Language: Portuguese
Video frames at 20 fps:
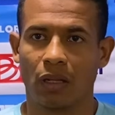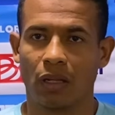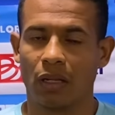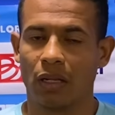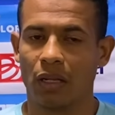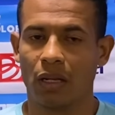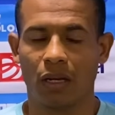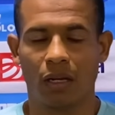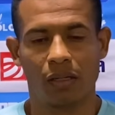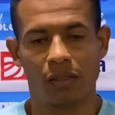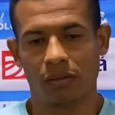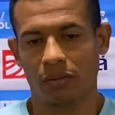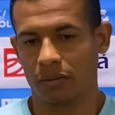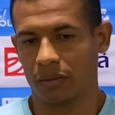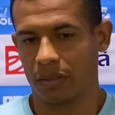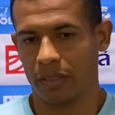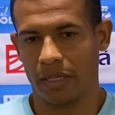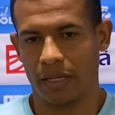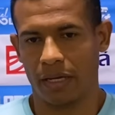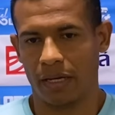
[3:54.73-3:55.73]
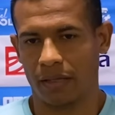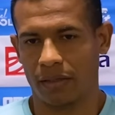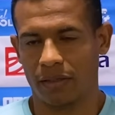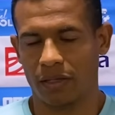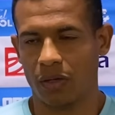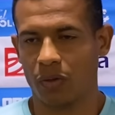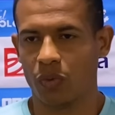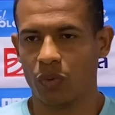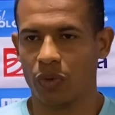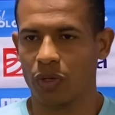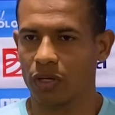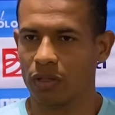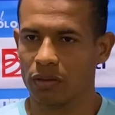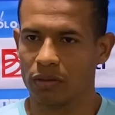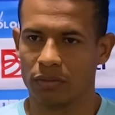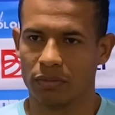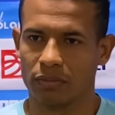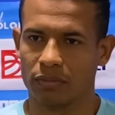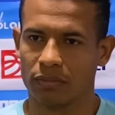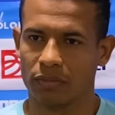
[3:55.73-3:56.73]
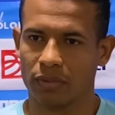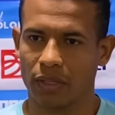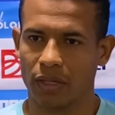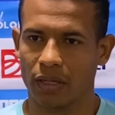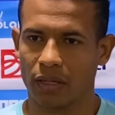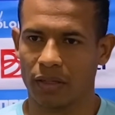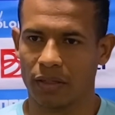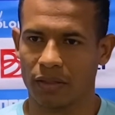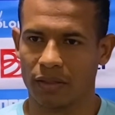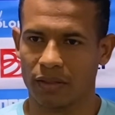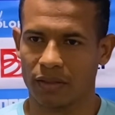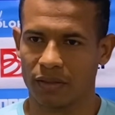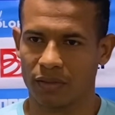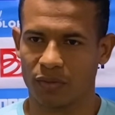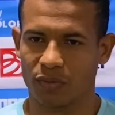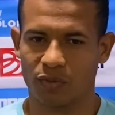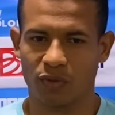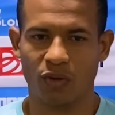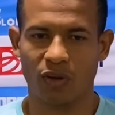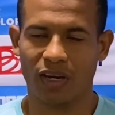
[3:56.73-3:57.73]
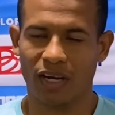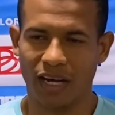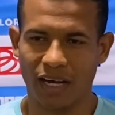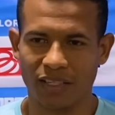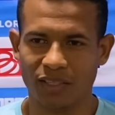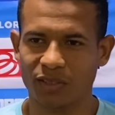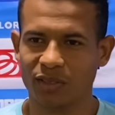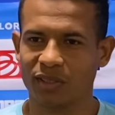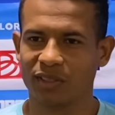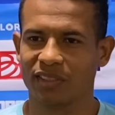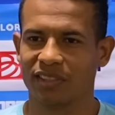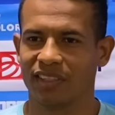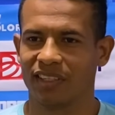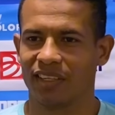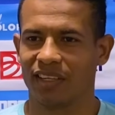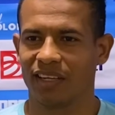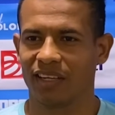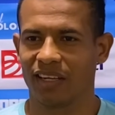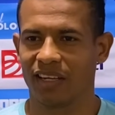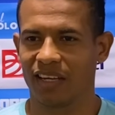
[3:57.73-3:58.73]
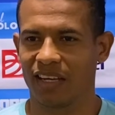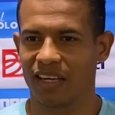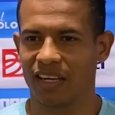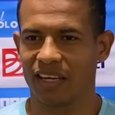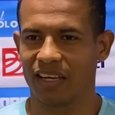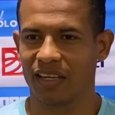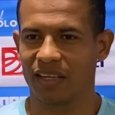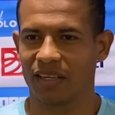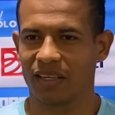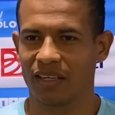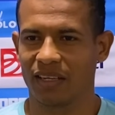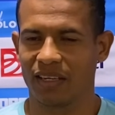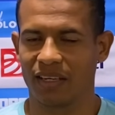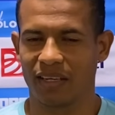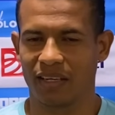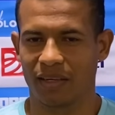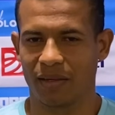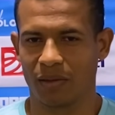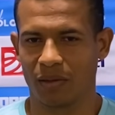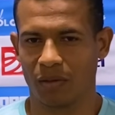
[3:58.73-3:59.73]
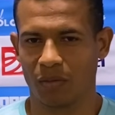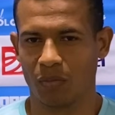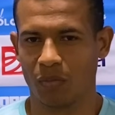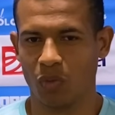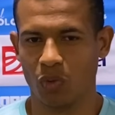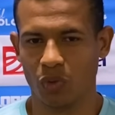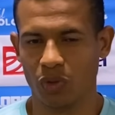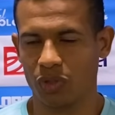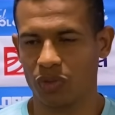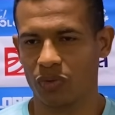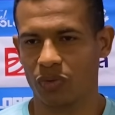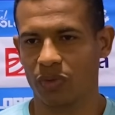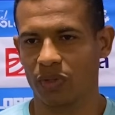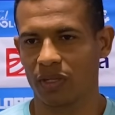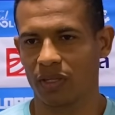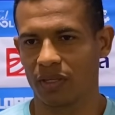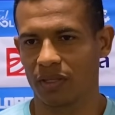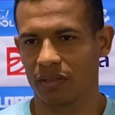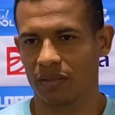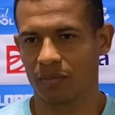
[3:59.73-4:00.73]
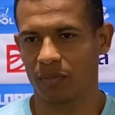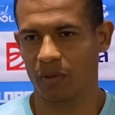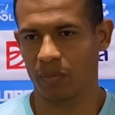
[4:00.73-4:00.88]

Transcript: Não, é tranquilo, né? Focado é, muito em, em